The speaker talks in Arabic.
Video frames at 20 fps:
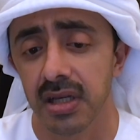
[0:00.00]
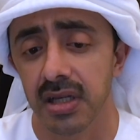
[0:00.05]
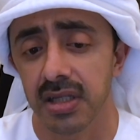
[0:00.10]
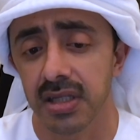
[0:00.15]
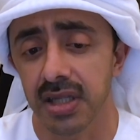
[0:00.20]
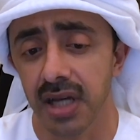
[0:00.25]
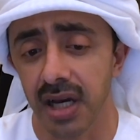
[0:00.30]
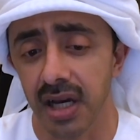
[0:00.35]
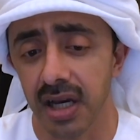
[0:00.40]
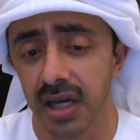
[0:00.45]

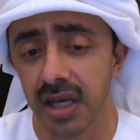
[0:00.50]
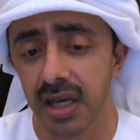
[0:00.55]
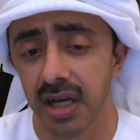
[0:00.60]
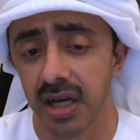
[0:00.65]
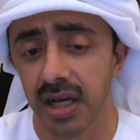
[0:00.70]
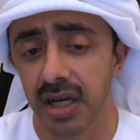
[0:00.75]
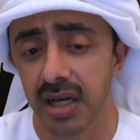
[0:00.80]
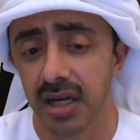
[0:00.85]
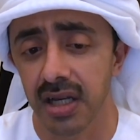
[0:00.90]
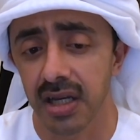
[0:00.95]

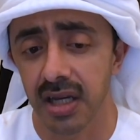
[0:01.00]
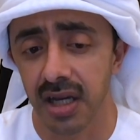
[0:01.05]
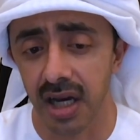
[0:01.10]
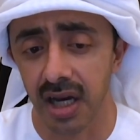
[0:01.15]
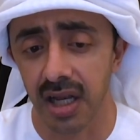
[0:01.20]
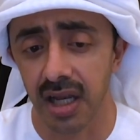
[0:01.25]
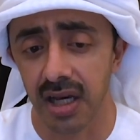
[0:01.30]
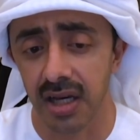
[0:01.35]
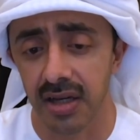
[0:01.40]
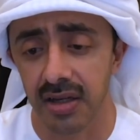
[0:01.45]
تحقيق
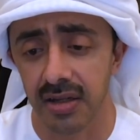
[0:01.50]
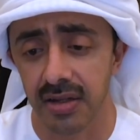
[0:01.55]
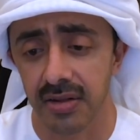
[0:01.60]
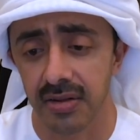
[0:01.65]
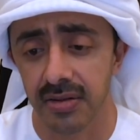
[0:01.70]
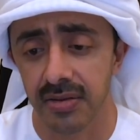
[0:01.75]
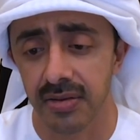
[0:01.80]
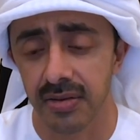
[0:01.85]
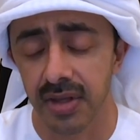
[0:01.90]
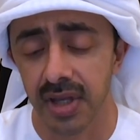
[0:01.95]
نقلة
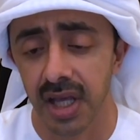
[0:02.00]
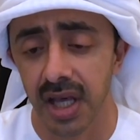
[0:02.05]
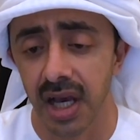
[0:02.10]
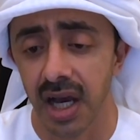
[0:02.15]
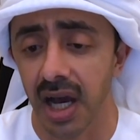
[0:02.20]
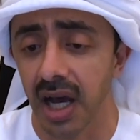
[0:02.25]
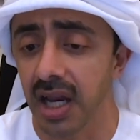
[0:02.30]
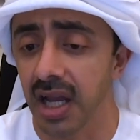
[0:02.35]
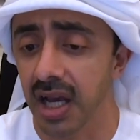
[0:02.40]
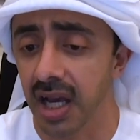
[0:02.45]

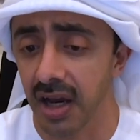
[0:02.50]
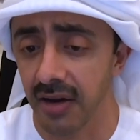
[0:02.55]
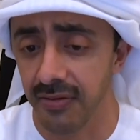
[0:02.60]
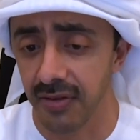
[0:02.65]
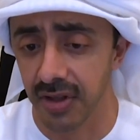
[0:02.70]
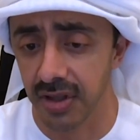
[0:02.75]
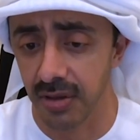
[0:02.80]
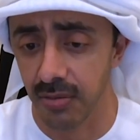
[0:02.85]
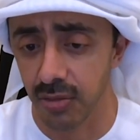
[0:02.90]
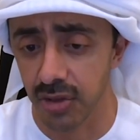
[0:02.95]
على
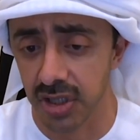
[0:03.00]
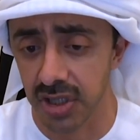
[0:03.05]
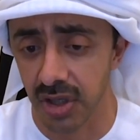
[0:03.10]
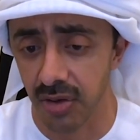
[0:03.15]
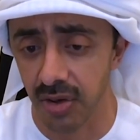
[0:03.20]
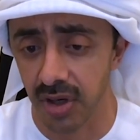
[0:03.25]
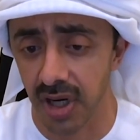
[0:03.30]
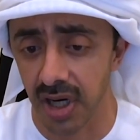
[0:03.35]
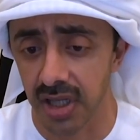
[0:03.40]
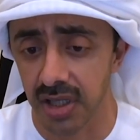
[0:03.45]
كافة
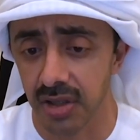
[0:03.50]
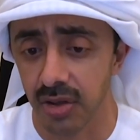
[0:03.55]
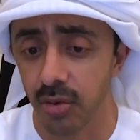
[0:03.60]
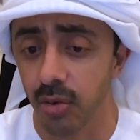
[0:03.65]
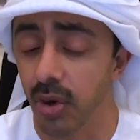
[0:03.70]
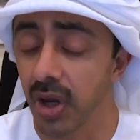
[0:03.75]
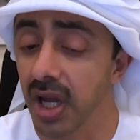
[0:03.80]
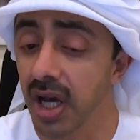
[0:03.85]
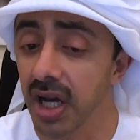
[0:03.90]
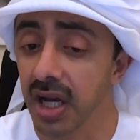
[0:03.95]
المستويات
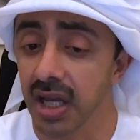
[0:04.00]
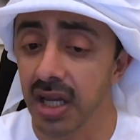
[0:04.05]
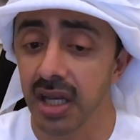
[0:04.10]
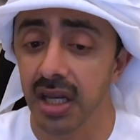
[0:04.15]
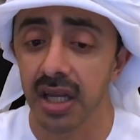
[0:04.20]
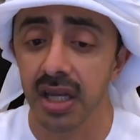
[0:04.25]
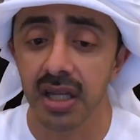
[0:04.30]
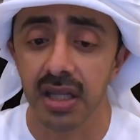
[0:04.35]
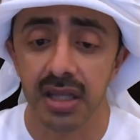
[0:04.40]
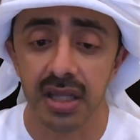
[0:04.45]

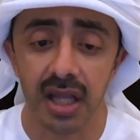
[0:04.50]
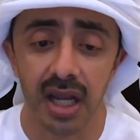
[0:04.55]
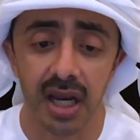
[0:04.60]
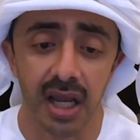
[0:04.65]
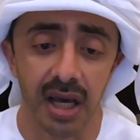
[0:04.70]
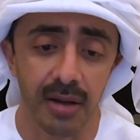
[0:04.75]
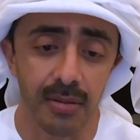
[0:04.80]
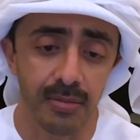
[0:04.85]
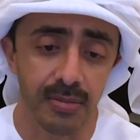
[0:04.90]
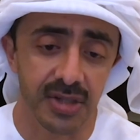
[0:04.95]
ولكننا
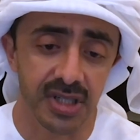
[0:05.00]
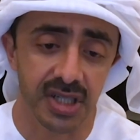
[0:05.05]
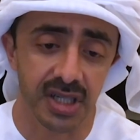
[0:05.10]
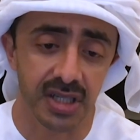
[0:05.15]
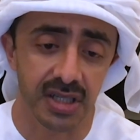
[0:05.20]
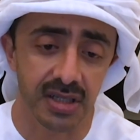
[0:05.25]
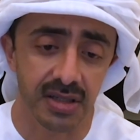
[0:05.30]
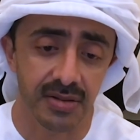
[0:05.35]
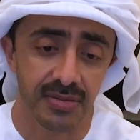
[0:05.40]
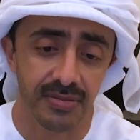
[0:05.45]
نتطلع
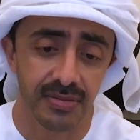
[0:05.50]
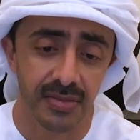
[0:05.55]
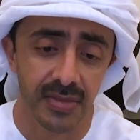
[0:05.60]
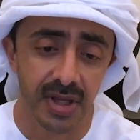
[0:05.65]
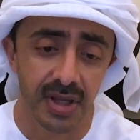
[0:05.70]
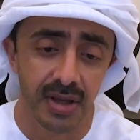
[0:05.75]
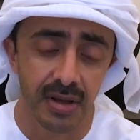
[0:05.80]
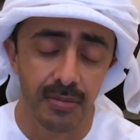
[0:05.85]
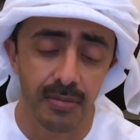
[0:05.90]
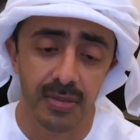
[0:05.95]
المزيد
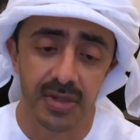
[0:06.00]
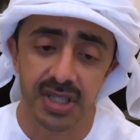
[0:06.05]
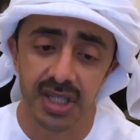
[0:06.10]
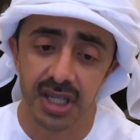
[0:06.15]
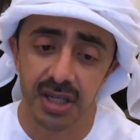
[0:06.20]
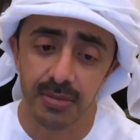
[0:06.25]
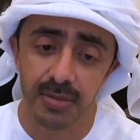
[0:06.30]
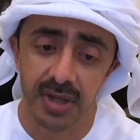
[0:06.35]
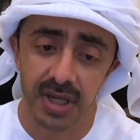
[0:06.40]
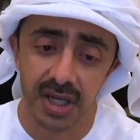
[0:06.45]

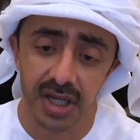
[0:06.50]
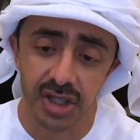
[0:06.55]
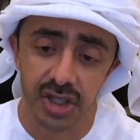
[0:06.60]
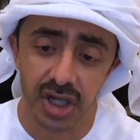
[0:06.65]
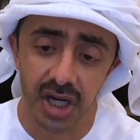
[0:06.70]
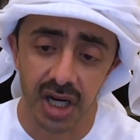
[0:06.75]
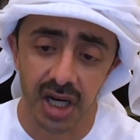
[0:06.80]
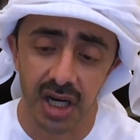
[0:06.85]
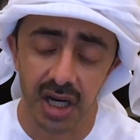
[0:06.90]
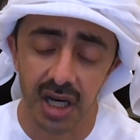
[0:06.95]
مزيد من
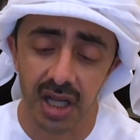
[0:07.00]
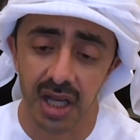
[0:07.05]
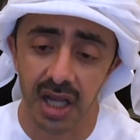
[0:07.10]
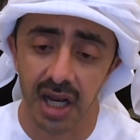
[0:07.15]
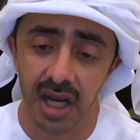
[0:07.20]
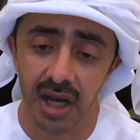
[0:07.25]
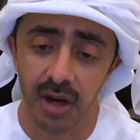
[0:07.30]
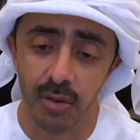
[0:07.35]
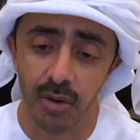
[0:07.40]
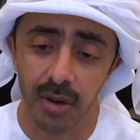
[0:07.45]
النجاح خلال
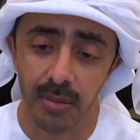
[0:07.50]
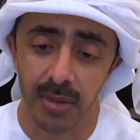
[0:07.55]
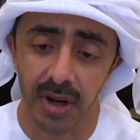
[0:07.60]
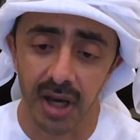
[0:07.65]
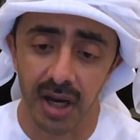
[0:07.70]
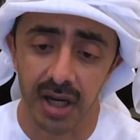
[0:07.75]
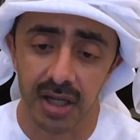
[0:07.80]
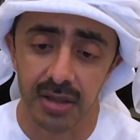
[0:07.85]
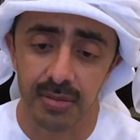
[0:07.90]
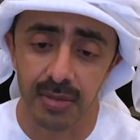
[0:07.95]
الأعوام
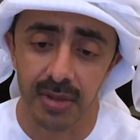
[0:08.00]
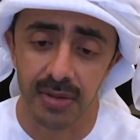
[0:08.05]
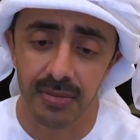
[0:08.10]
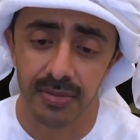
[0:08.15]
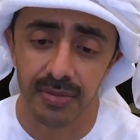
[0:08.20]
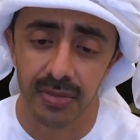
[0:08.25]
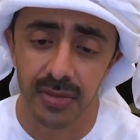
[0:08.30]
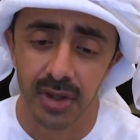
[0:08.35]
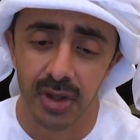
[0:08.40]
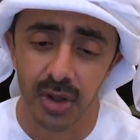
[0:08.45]
القادمة
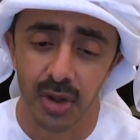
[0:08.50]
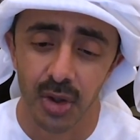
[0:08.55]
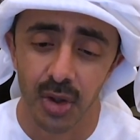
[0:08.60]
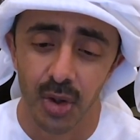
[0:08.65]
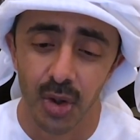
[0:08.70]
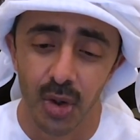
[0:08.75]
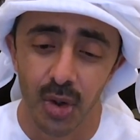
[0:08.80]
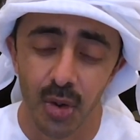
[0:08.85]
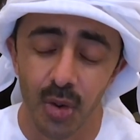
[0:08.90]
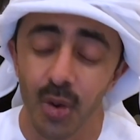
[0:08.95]

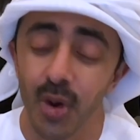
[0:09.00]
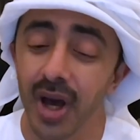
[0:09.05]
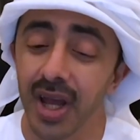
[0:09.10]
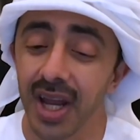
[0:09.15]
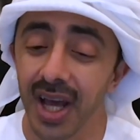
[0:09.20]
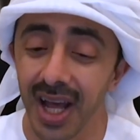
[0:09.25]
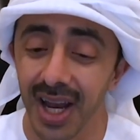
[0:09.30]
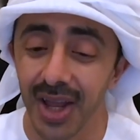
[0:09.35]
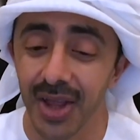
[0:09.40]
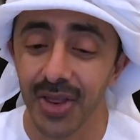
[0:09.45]
وأنا
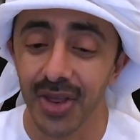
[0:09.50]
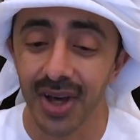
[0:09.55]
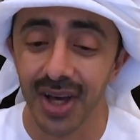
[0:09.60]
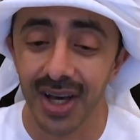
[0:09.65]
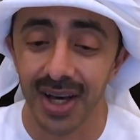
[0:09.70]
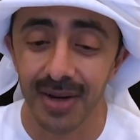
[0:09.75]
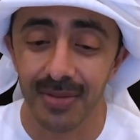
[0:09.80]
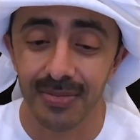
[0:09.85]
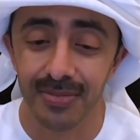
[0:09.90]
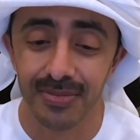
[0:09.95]
على
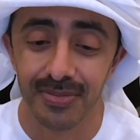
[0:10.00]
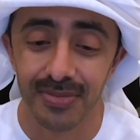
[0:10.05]
ثقة